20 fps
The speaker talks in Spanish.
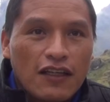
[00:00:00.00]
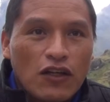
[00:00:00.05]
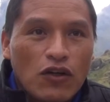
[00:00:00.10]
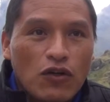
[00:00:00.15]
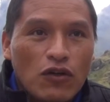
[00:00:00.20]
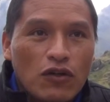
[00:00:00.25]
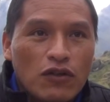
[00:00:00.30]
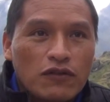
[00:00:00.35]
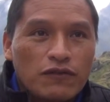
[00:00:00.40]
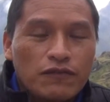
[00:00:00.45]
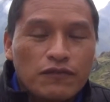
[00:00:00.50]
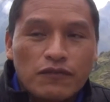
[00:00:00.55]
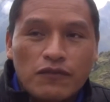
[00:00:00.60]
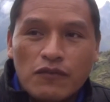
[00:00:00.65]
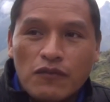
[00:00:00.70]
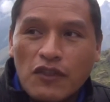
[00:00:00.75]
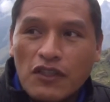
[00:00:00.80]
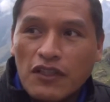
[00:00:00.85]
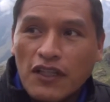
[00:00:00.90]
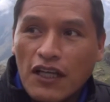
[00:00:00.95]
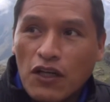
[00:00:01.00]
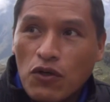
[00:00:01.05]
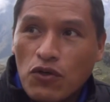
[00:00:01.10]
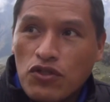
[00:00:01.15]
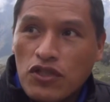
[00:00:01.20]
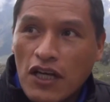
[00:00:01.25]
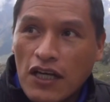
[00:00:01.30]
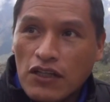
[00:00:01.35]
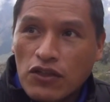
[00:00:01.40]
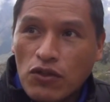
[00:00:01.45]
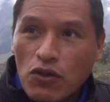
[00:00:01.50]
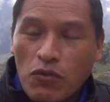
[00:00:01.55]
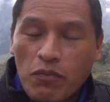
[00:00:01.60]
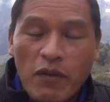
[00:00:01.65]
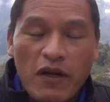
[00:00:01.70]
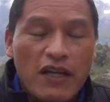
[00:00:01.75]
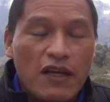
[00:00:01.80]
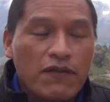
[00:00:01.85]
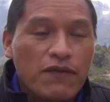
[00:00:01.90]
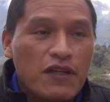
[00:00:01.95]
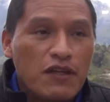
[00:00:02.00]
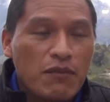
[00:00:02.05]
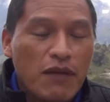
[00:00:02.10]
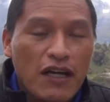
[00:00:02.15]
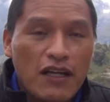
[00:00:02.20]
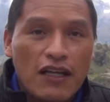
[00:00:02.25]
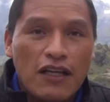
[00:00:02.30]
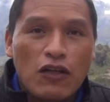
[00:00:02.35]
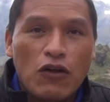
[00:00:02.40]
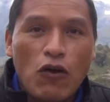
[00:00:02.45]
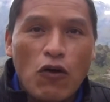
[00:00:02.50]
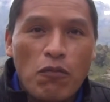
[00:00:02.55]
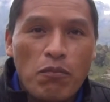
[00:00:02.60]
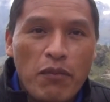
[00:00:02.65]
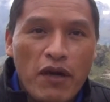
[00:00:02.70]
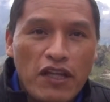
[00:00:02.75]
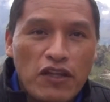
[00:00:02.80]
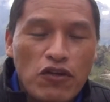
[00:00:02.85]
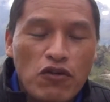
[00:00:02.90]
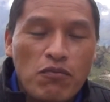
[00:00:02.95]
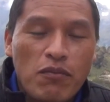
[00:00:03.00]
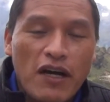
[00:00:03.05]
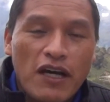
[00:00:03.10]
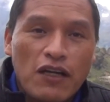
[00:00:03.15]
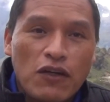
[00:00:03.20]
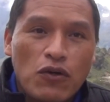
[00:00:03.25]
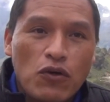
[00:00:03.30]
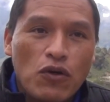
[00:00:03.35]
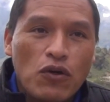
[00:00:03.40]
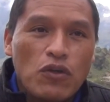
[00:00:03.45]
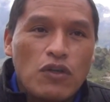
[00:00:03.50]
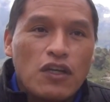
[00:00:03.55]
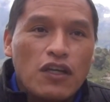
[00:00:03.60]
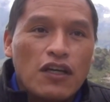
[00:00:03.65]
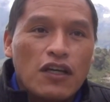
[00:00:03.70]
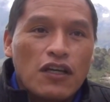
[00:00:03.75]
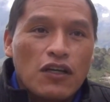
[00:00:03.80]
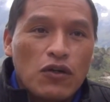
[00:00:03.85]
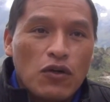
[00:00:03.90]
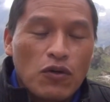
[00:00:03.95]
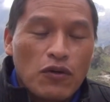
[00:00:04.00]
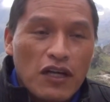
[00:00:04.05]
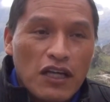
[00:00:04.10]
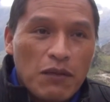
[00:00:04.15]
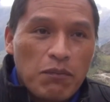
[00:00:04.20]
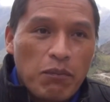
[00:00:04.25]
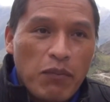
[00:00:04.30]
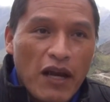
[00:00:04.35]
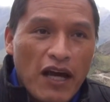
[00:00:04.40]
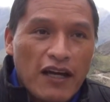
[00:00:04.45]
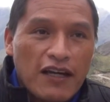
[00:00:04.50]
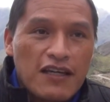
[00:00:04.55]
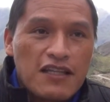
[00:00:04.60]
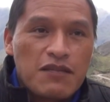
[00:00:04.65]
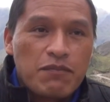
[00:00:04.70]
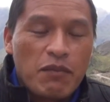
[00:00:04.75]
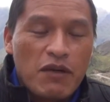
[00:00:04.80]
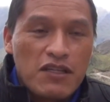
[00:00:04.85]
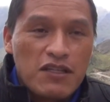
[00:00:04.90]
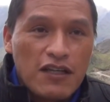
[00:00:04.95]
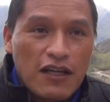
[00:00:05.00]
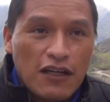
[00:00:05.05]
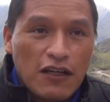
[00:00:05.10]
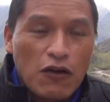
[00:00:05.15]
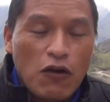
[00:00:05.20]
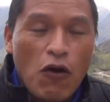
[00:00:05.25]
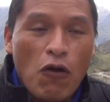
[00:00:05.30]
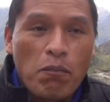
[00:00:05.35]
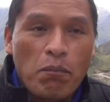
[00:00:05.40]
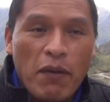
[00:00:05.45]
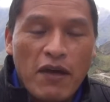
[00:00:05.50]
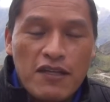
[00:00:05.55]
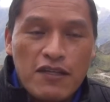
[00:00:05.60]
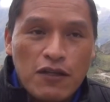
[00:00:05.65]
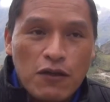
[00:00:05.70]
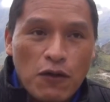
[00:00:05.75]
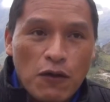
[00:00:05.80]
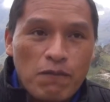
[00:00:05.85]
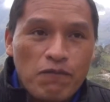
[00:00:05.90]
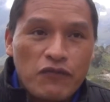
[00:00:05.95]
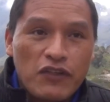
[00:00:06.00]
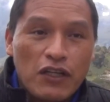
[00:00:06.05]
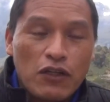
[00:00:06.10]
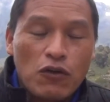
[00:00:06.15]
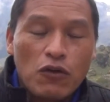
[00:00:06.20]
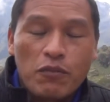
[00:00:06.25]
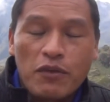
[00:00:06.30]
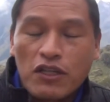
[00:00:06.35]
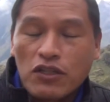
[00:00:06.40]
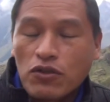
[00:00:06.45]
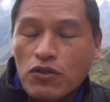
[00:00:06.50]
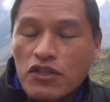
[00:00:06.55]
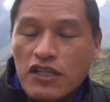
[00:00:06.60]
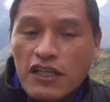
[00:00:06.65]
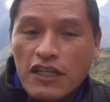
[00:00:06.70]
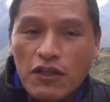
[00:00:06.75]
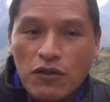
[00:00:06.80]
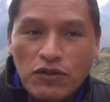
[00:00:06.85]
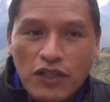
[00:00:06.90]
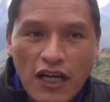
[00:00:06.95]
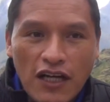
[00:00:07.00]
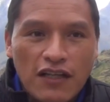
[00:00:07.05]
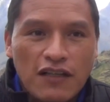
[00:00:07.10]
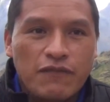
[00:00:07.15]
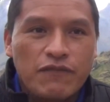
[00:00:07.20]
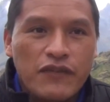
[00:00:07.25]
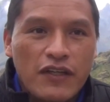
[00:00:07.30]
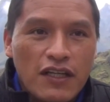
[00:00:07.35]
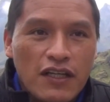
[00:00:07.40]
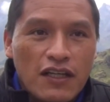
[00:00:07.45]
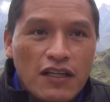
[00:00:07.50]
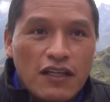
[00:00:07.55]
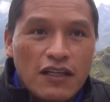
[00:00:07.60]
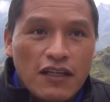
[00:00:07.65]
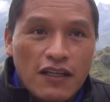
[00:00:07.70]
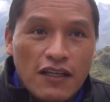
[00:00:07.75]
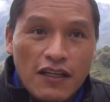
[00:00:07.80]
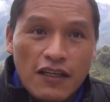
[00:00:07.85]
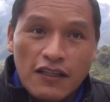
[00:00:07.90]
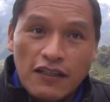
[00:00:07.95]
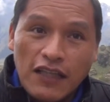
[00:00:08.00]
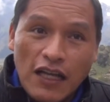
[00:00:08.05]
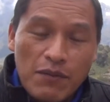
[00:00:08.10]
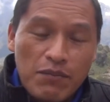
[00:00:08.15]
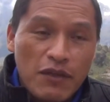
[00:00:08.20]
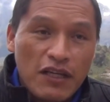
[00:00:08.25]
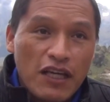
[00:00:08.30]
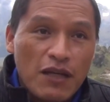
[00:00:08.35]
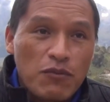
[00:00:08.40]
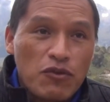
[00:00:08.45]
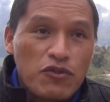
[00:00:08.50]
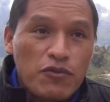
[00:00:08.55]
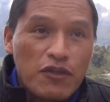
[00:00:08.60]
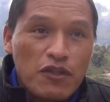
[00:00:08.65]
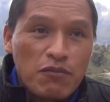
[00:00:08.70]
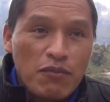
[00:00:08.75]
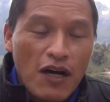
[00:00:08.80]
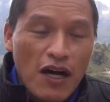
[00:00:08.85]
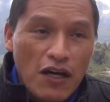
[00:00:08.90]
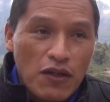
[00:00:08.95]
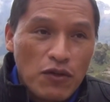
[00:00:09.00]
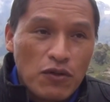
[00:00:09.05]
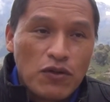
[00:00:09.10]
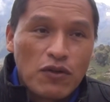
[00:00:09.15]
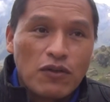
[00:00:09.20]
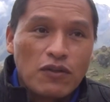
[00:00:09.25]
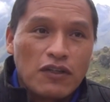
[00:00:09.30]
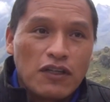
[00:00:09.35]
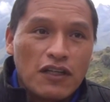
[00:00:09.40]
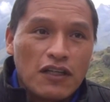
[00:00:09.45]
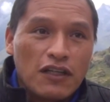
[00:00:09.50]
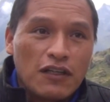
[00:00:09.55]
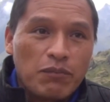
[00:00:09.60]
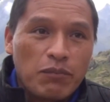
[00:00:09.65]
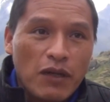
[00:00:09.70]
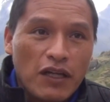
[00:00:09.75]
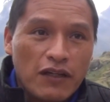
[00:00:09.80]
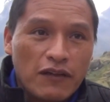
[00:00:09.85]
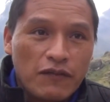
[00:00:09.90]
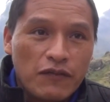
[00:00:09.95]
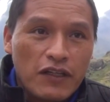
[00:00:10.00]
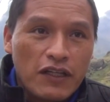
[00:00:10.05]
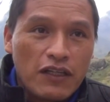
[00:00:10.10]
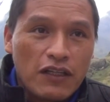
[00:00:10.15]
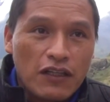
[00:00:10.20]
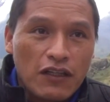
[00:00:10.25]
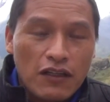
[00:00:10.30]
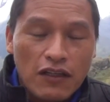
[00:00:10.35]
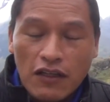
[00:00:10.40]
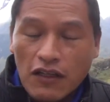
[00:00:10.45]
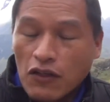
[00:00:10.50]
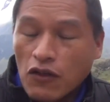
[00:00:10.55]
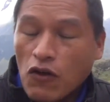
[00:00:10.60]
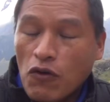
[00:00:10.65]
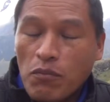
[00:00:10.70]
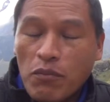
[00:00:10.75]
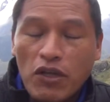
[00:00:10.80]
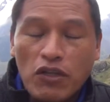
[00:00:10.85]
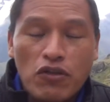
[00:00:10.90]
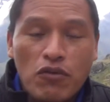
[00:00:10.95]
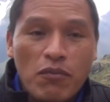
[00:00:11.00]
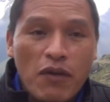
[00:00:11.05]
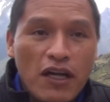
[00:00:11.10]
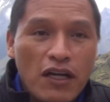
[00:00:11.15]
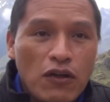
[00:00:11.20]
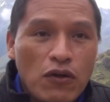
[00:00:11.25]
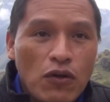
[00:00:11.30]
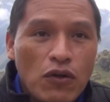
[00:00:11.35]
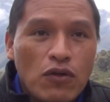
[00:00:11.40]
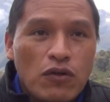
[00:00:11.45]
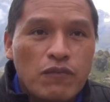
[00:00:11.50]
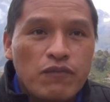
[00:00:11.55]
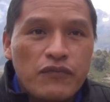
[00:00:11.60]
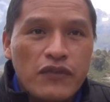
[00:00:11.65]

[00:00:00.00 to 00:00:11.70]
con negociando para firmar el convenio marco con el plan especial COPESCO del gobierno regional. Y también hemos firmado con el, plan, el eh, convenio marco